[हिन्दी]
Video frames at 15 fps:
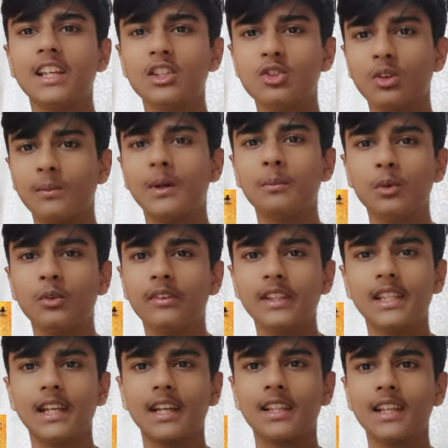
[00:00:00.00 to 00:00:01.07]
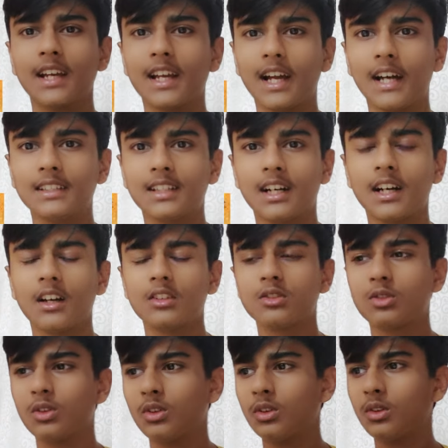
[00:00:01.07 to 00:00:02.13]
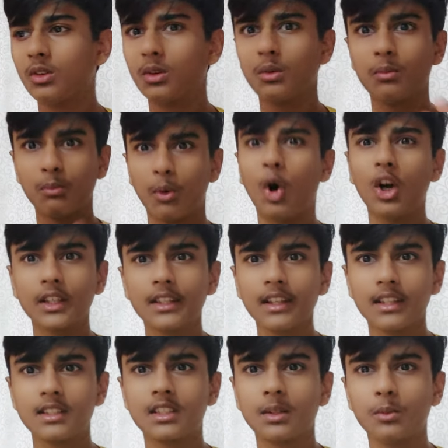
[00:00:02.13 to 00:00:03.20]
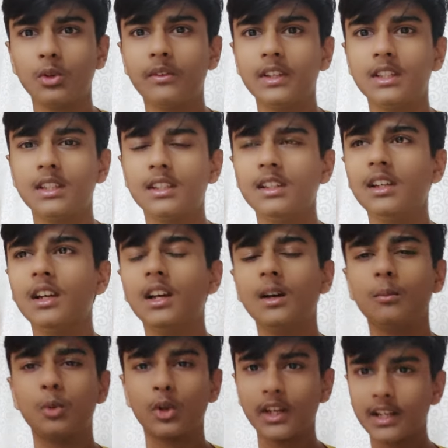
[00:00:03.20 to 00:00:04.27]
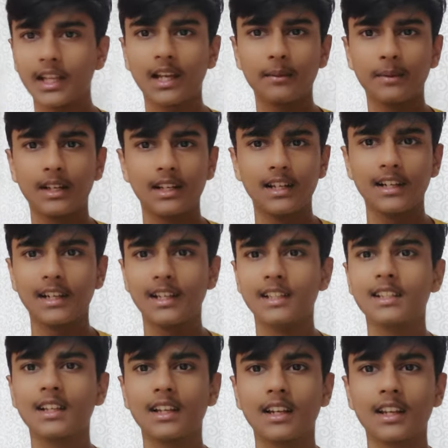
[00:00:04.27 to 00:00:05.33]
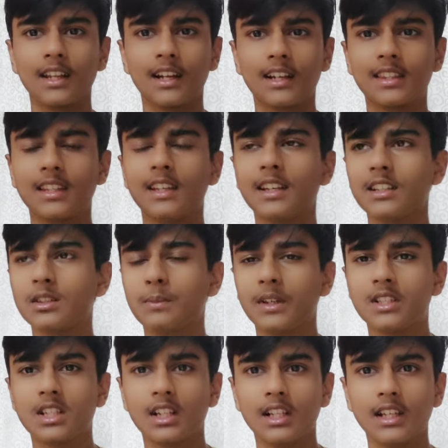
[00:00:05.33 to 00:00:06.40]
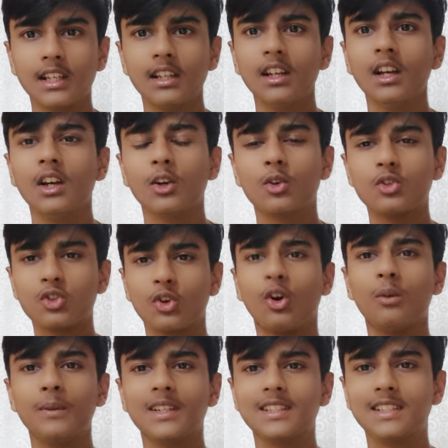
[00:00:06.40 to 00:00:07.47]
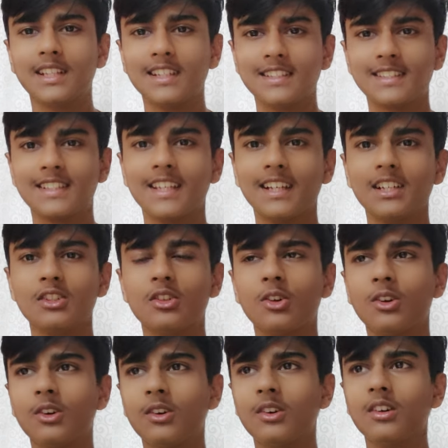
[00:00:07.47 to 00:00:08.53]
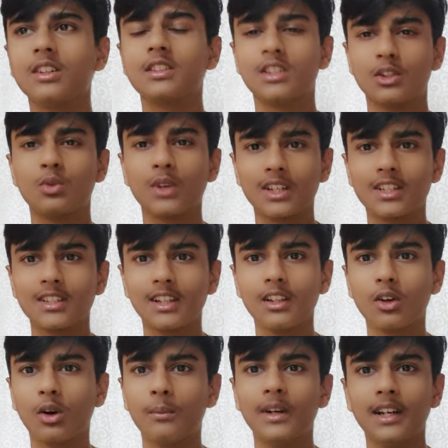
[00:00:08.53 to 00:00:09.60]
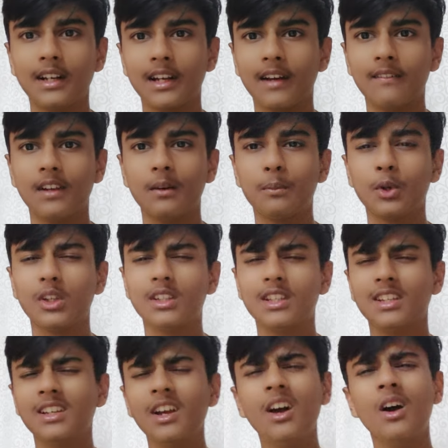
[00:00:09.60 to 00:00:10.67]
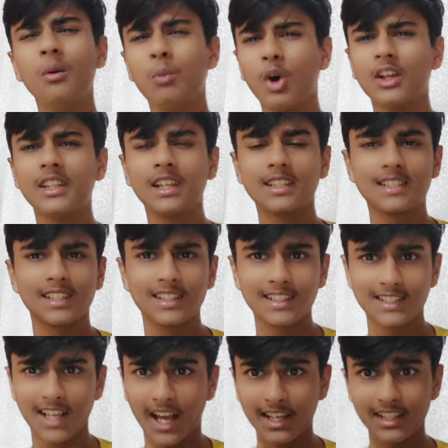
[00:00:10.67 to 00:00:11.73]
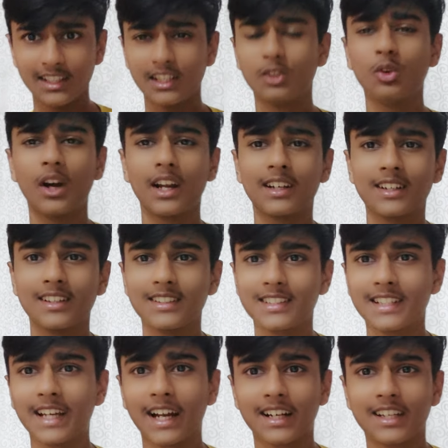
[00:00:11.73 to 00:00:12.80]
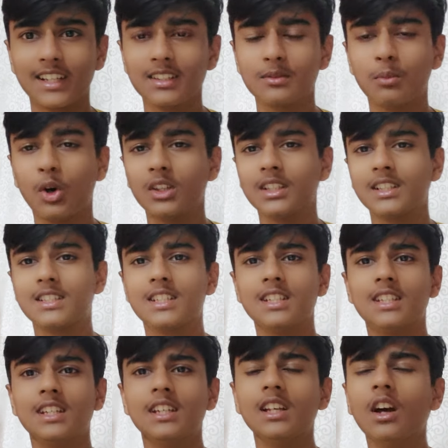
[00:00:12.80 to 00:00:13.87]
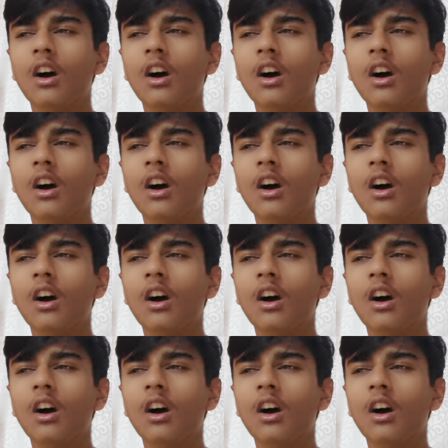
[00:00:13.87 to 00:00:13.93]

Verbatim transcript: कि जो मैं मूवी देखने गया था सो so, बहुत ही अच्छी मूवी थी पूरे टाइम एंटरटेन करके रखती है स्पेशली कुछ कॉमिक सीन्स थे जो सिचुएशनल कॉमेडी डेवलप हुई थी बहुत ही अच्छी थी सारे तीनों एक्टर्स की एक्टिंग्स बहुत अच्छी थी